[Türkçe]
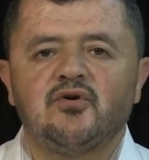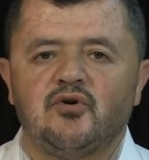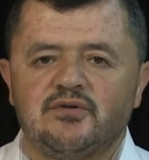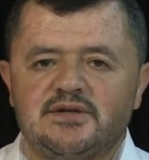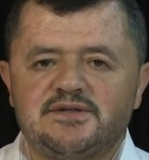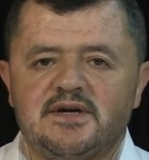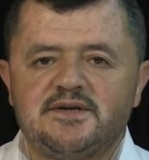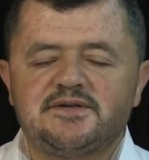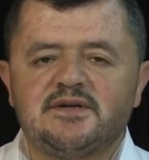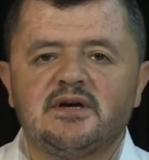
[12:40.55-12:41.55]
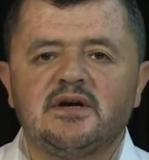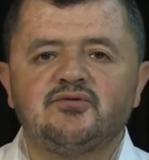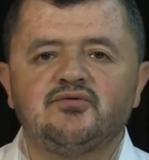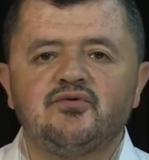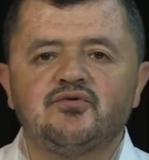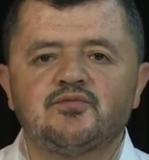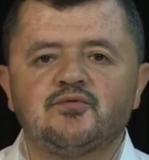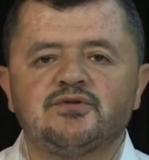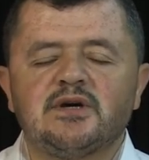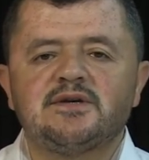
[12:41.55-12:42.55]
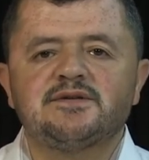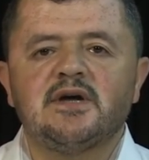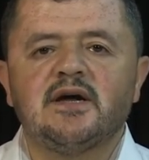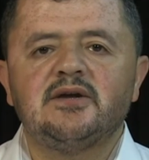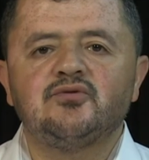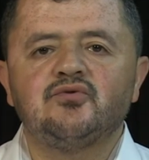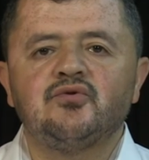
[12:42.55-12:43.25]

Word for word: Onun içerisine katıyoruz buradaki sakin